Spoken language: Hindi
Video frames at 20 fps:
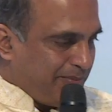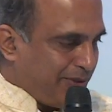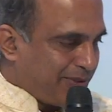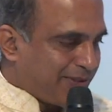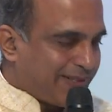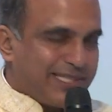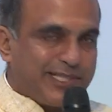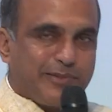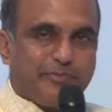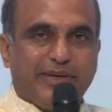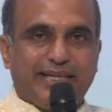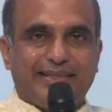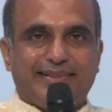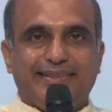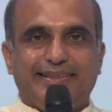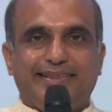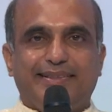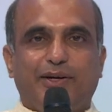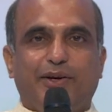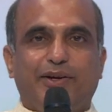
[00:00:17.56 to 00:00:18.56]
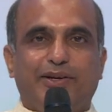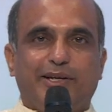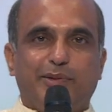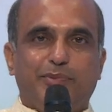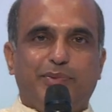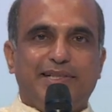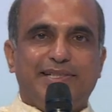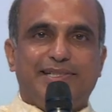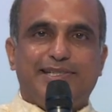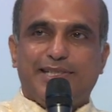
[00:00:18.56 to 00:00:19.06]
Most respected
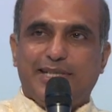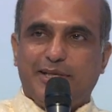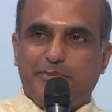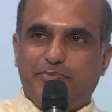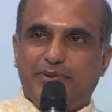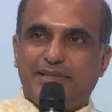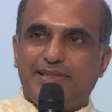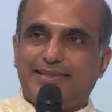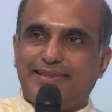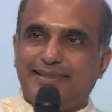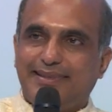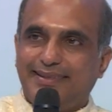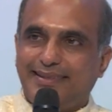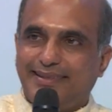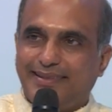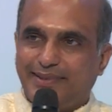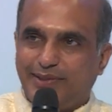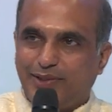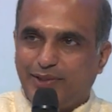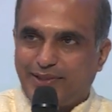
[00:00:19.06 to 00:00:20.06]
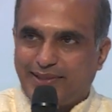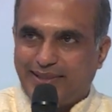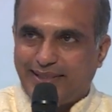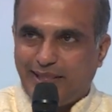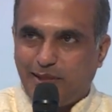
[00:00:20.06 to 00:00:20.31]
Honorable Chairperson, Dr.